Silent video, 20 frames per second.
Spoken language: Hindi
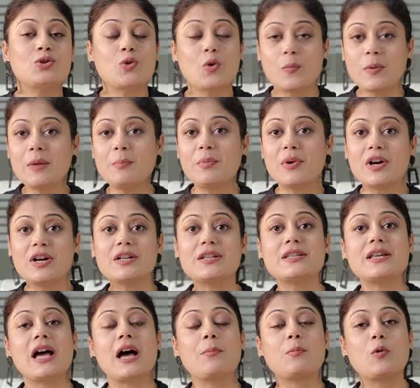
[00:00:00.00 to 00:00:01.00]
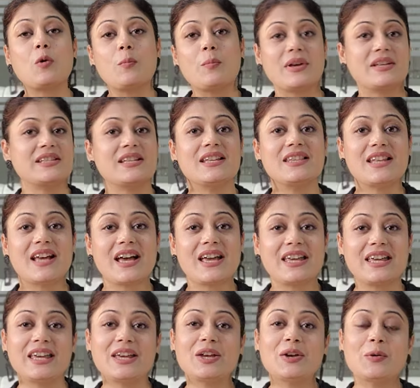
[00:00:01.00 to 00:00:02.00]
जो भी पर्स आपको पसंद
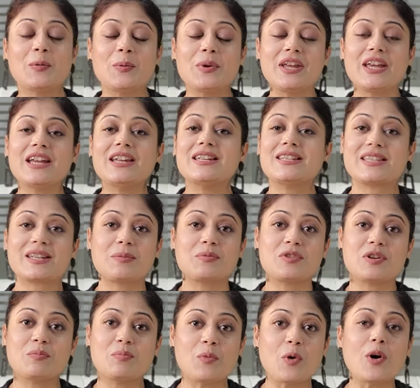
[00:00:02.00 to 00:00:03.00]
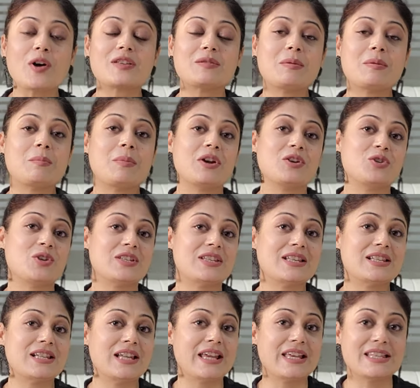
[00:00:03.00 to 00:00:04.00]
आएगी उनके डिस्क्रिप्शन बॉक्स में
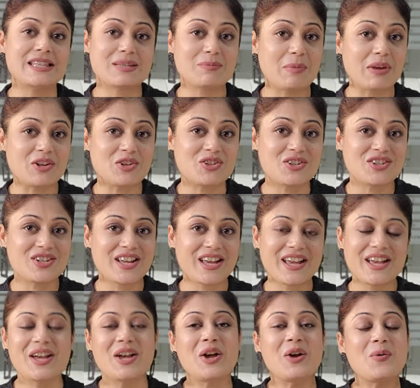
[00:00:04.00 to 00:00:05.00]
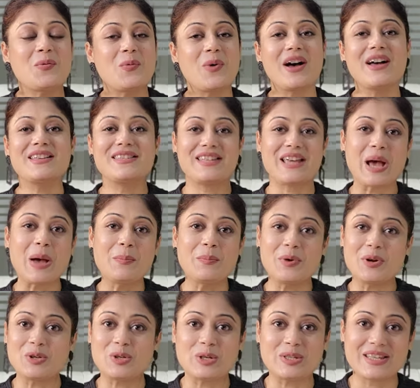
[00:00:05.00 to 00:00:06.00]
परचेजेज लिंक्स मैंशन है वहाँ से आप
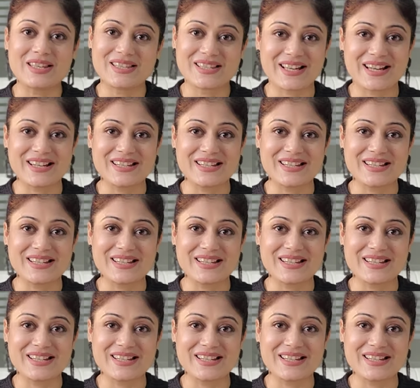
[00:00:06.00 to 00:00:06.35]
परचेजेस